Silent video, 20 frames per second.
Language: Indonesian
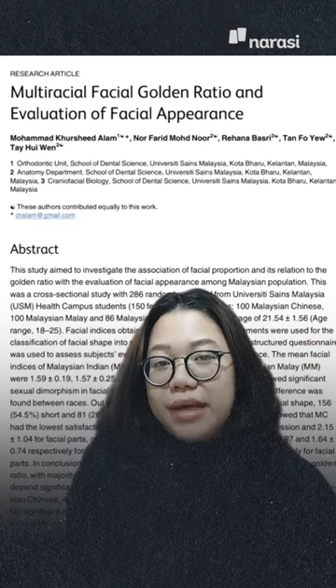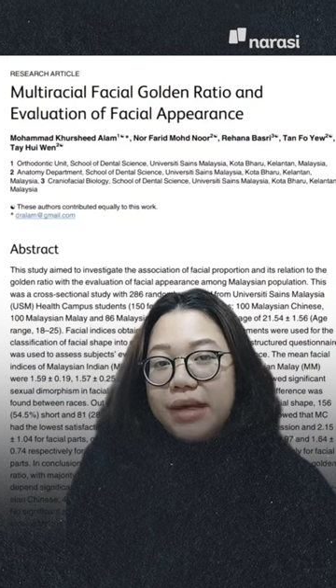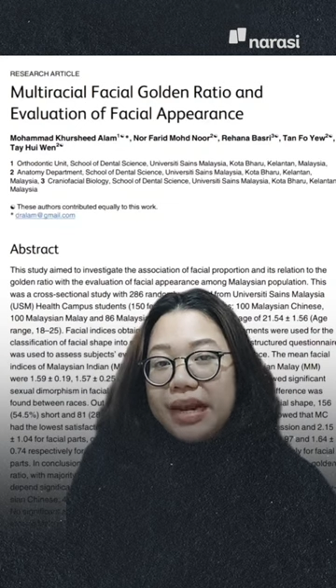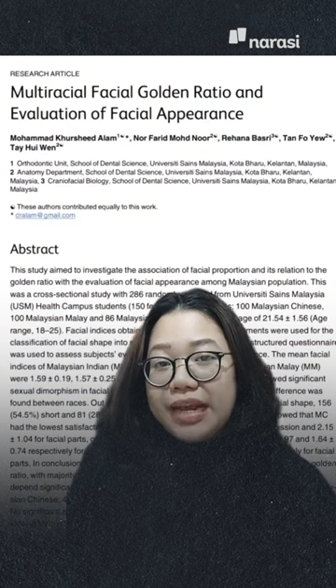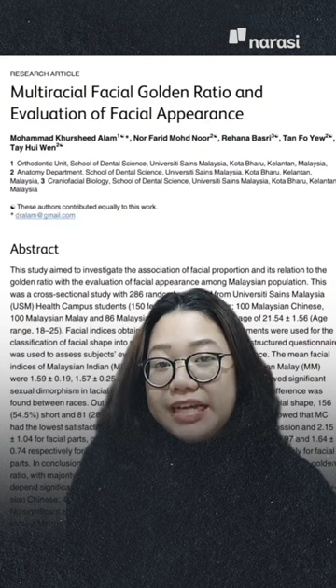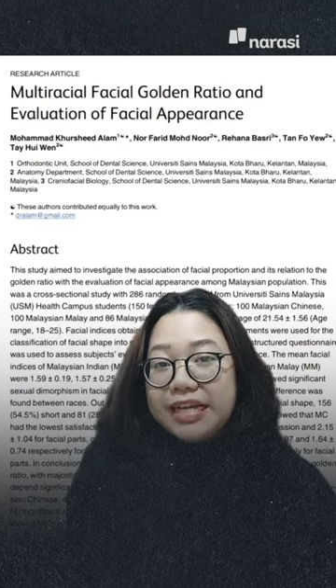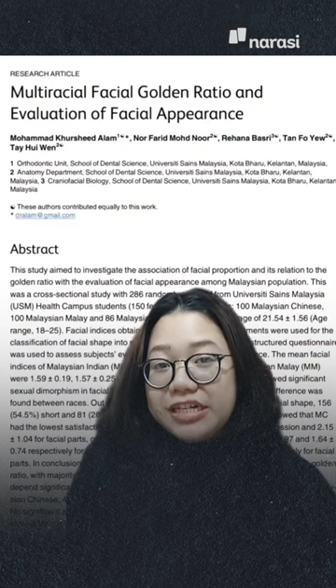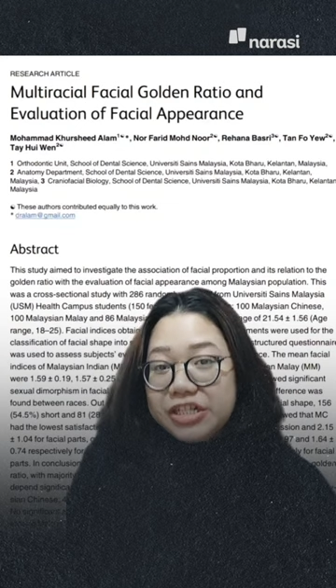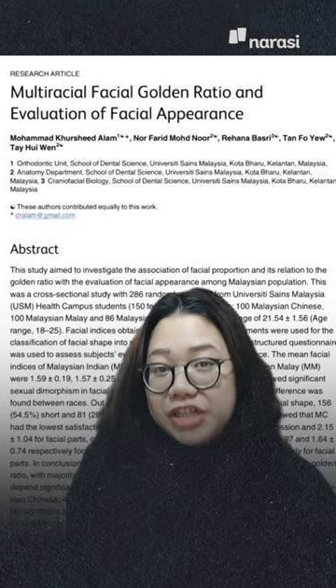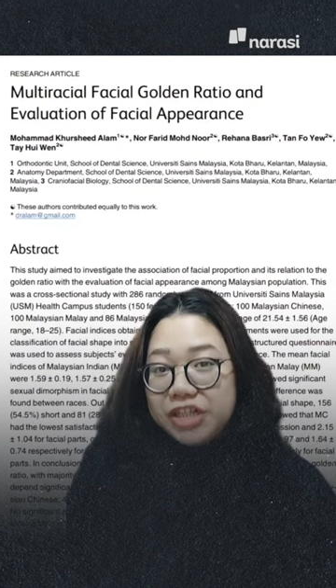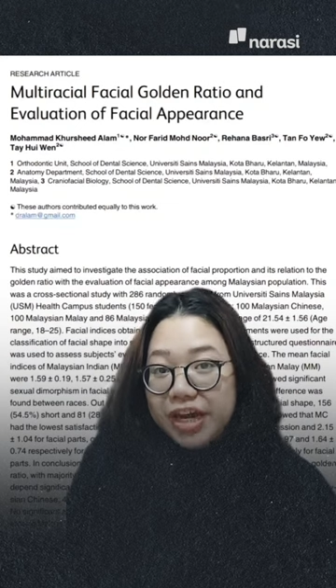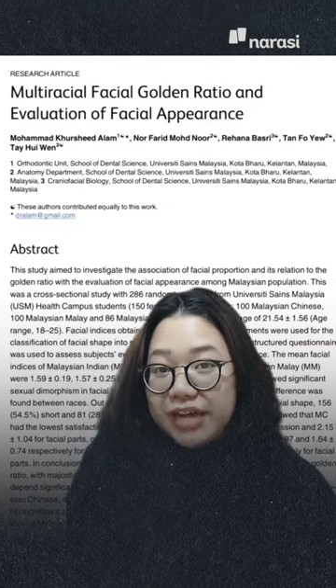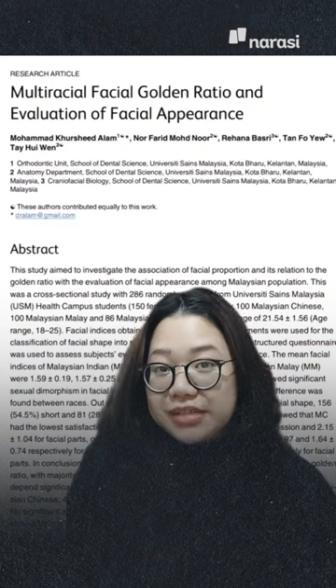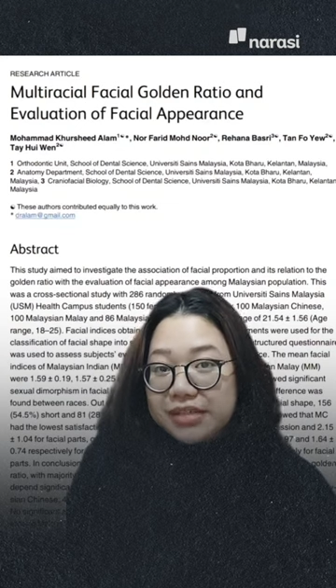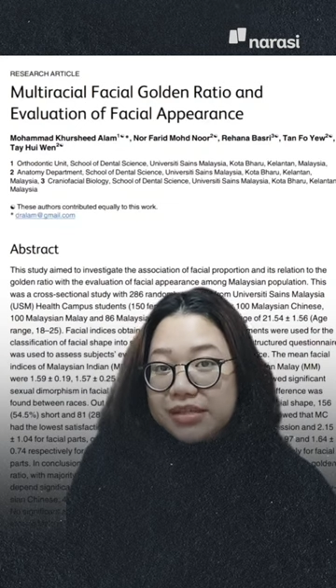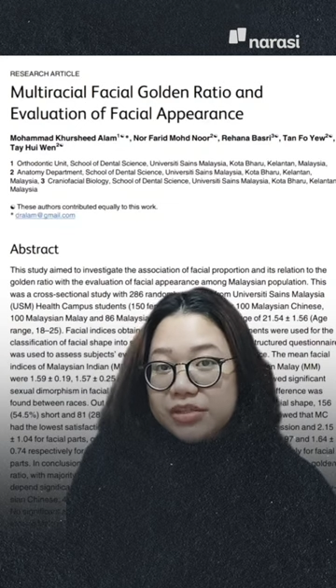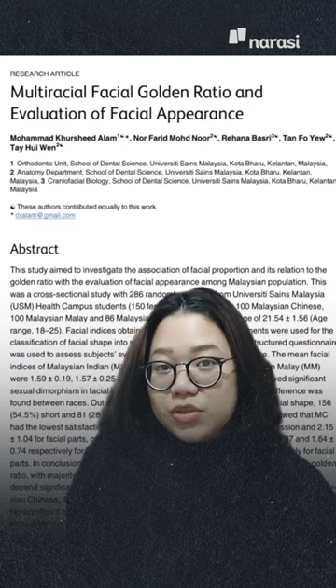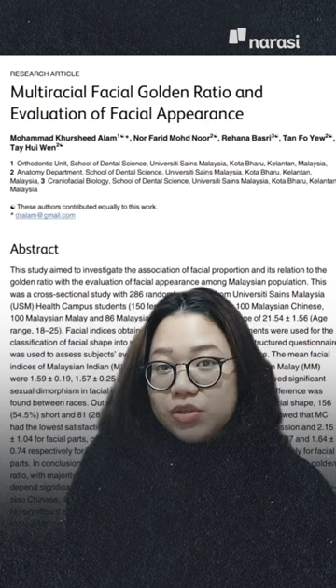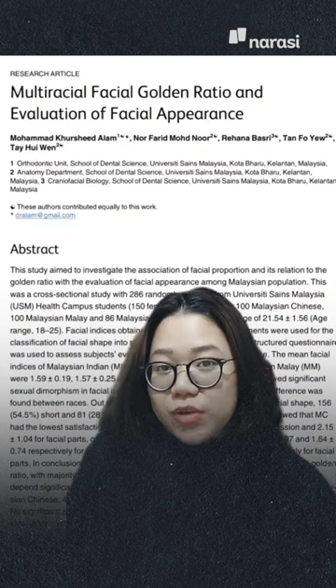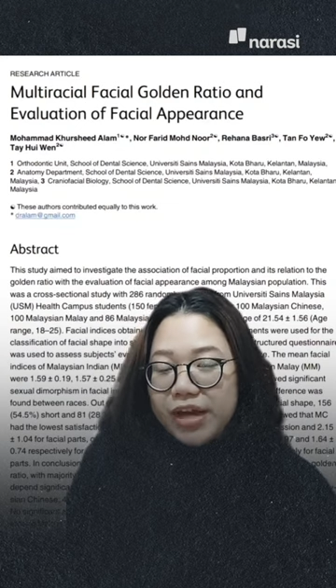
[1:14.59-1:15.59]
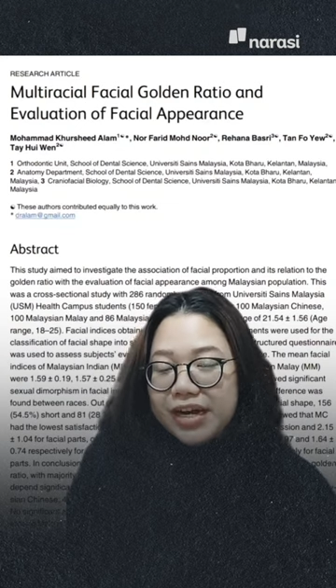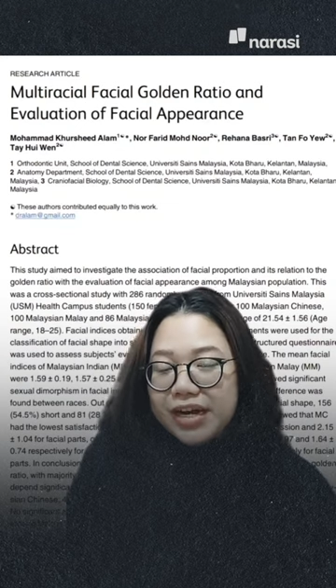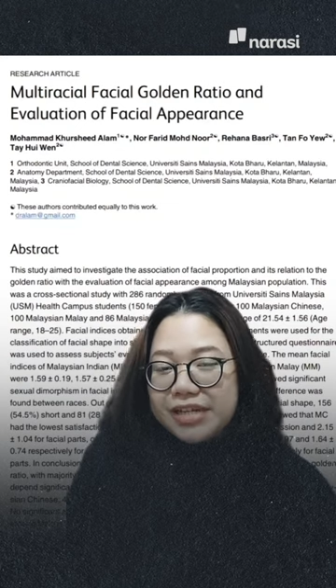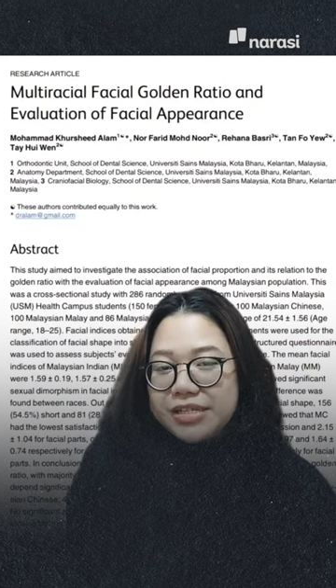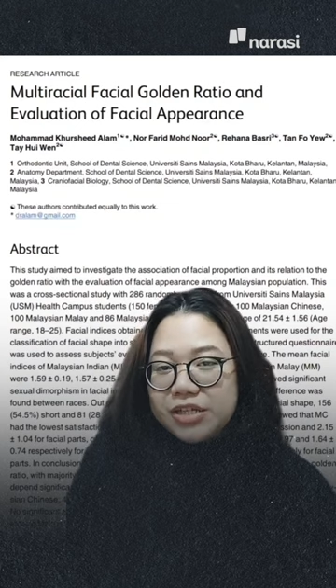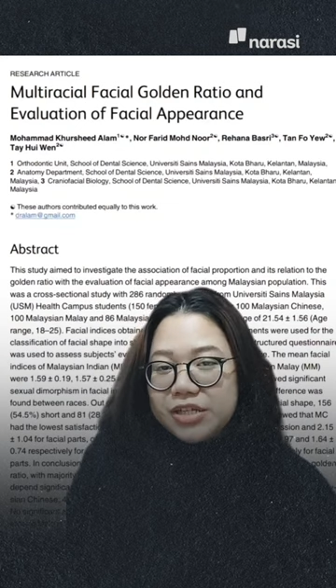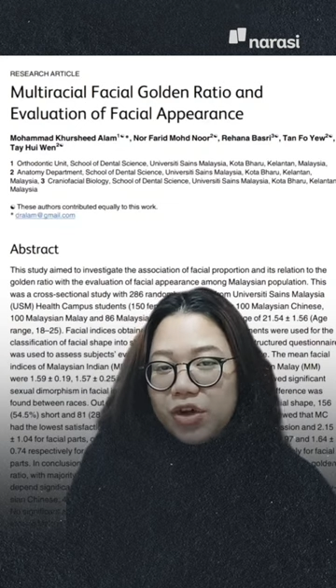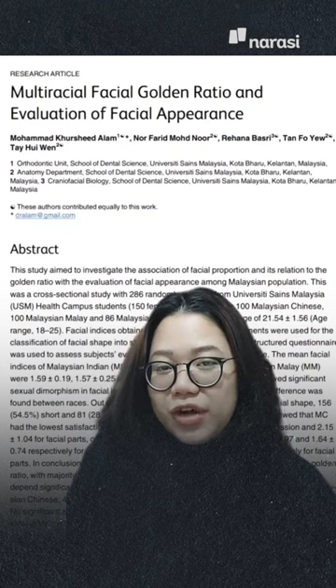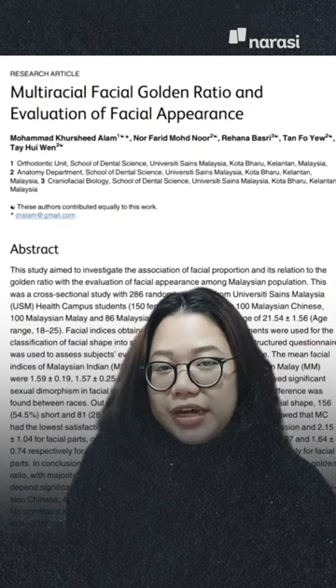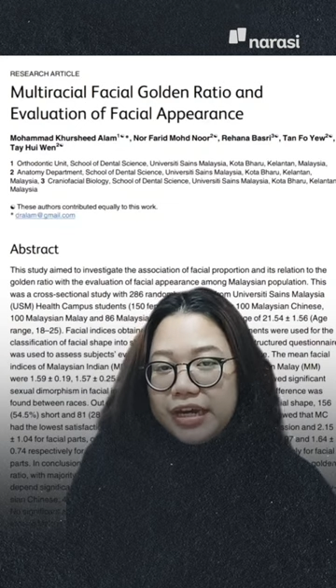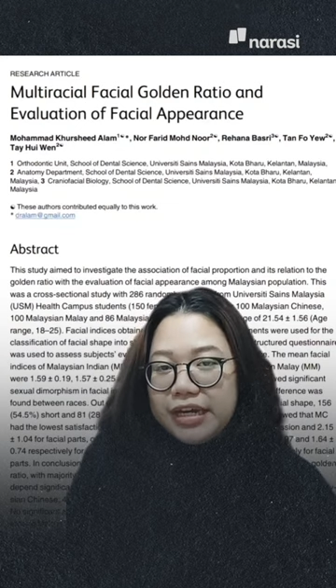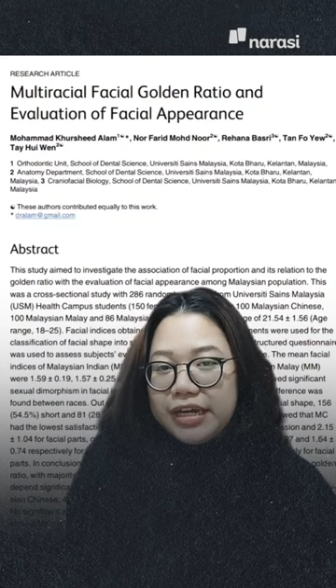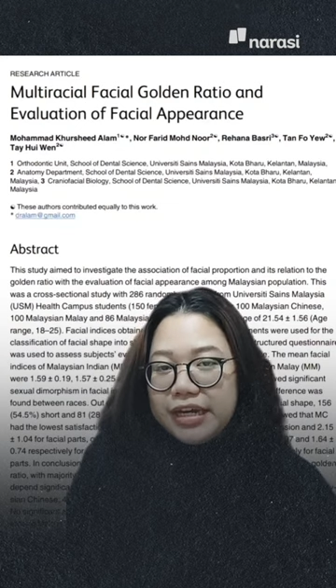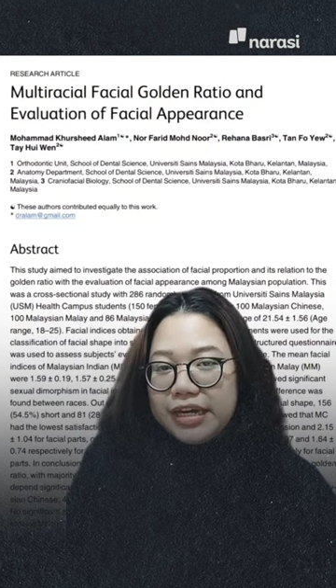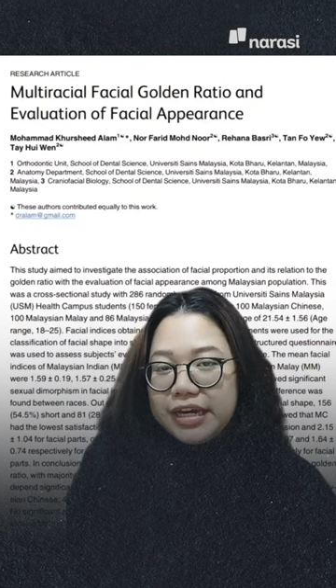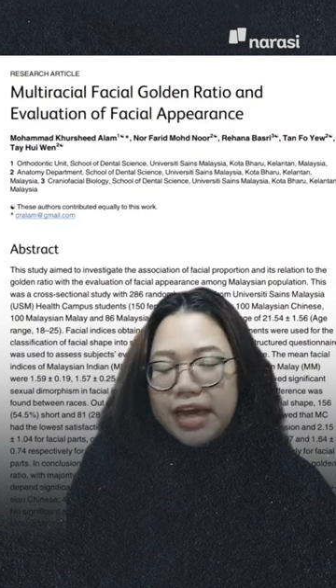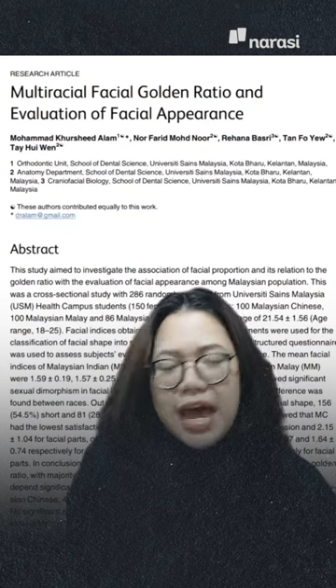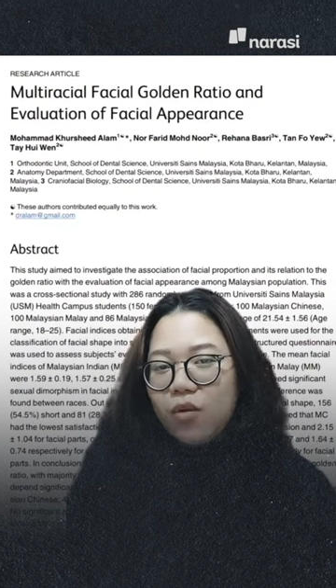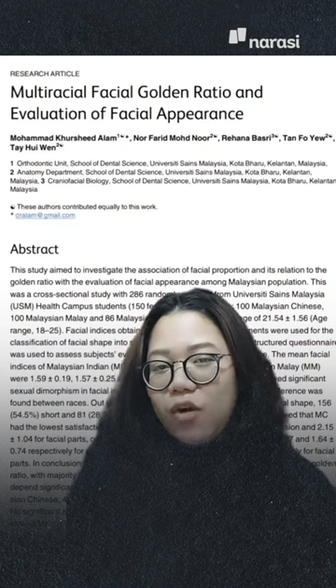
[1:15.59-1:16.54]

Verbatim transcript: Malaysia yang sesuai rasio ini.